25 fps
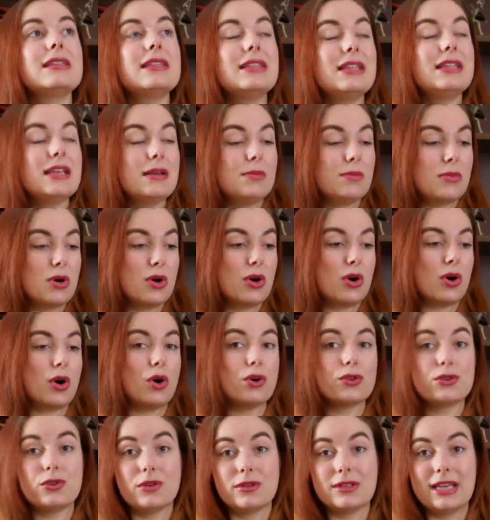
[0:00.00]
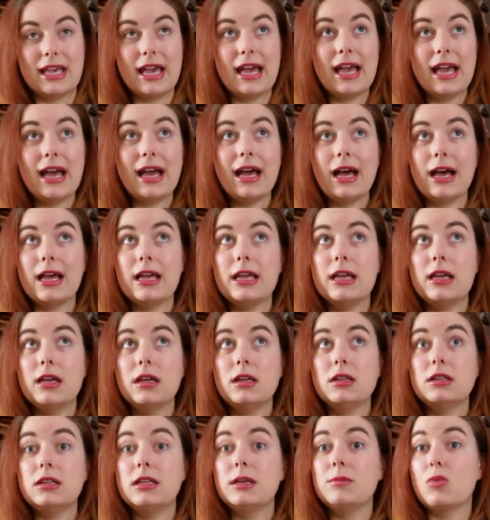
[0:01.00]
des morts en temps de guerre
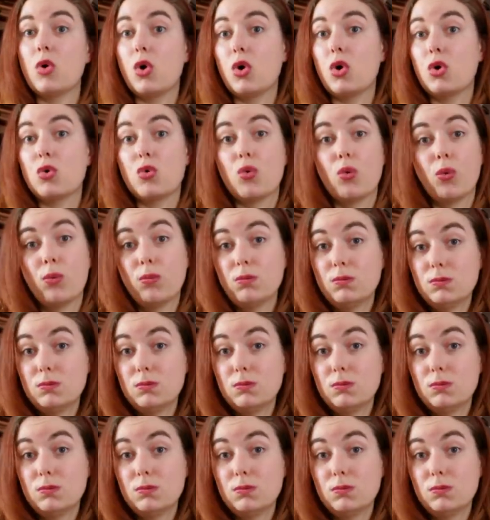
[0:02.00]
et des morts cons.